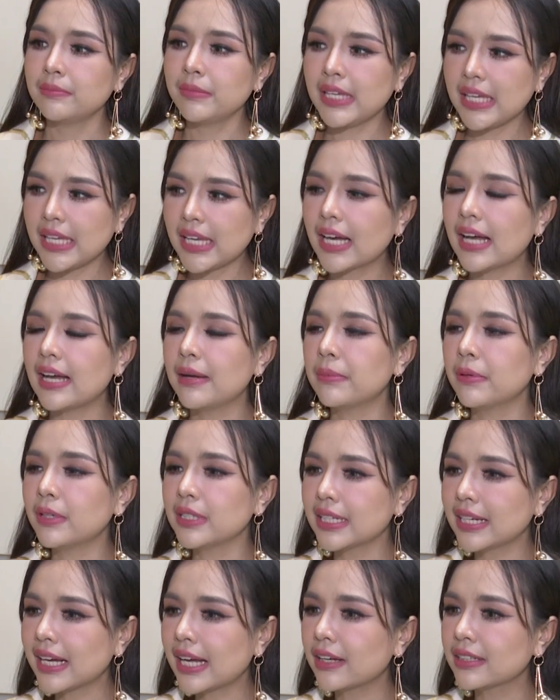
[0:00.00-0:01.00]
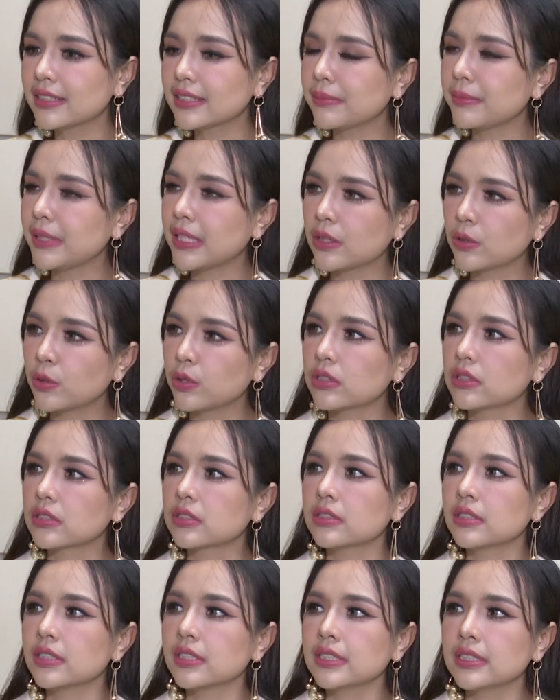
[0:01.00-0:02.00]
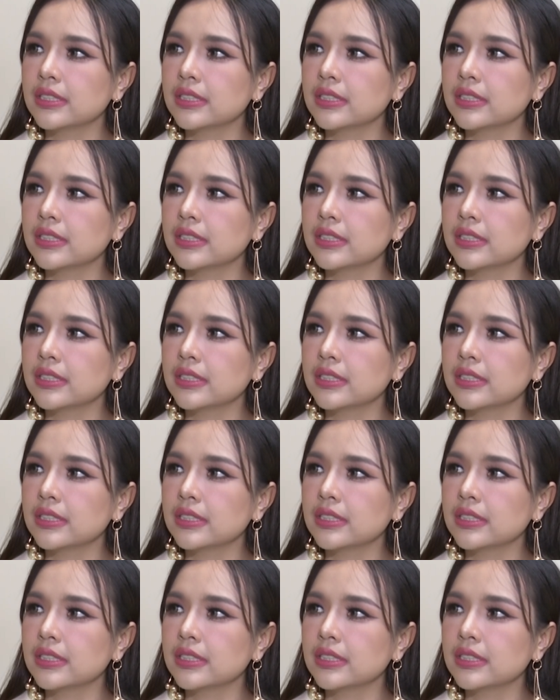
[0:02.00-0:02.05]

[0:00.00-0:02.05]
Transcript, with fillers: มีค่ะเพราะที่ค่ายก็จะมีกฎก็